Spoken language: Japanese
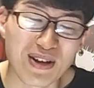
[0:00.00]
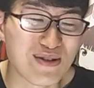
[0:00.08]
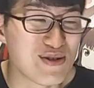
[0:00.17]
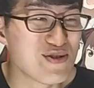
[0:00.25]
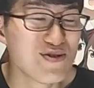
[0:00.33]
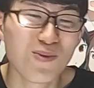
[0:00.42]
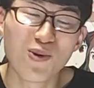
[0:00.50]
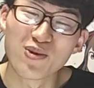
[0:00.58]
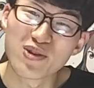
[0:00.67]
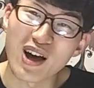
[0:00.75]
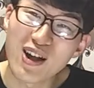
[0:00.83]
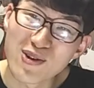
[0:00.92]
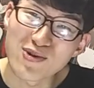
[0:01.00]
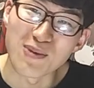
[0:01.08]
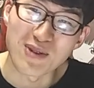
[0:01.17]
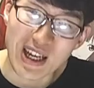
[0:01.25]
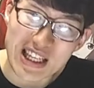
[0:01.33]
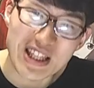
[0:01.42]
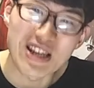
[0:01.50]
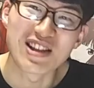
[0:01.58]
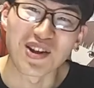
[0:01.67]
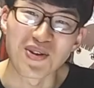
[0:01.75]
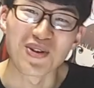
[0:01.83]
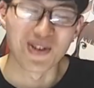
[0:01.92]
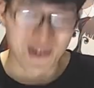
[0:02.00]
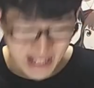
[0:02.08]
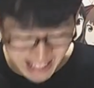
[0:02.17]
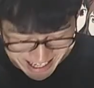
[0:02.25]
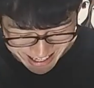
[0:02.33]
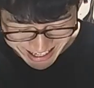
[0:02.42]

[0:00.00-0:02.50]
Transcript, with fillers: いう理由も、ターノ君は察していいんだぞというところで